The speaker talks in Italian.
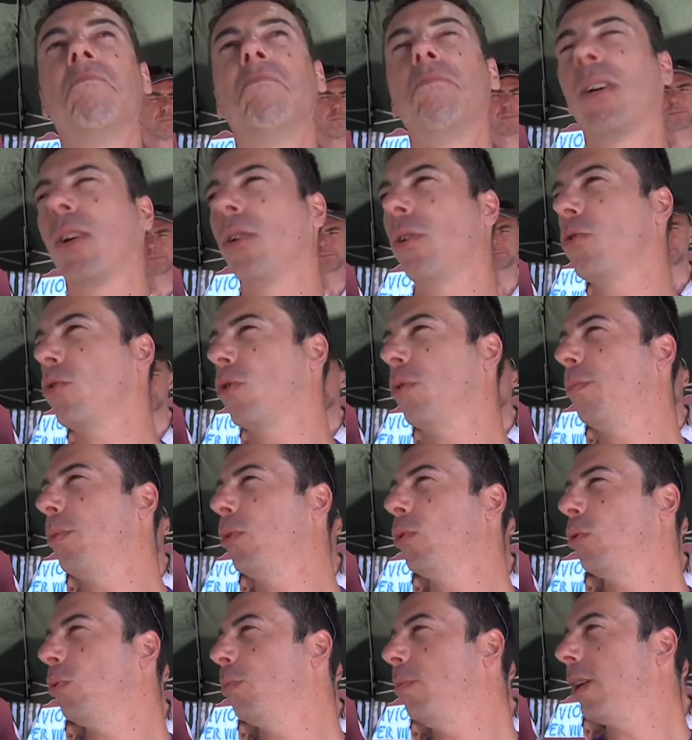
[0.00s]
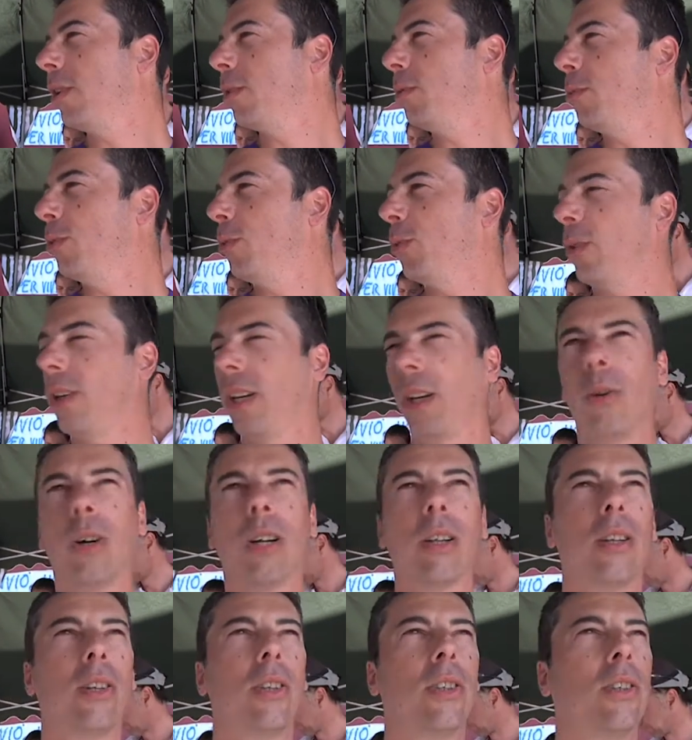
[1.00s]
per noi sono un po' dubbie, comunque
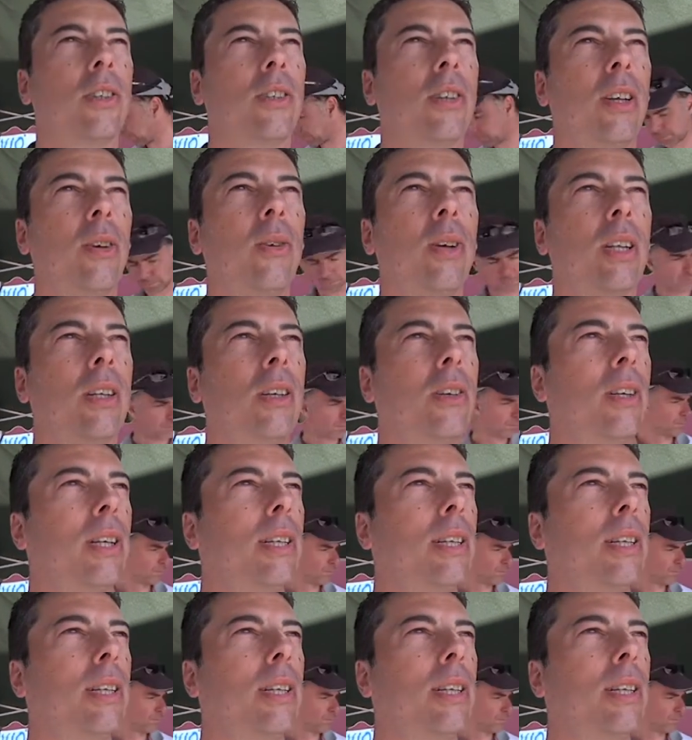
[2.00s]
riguardano, riguardano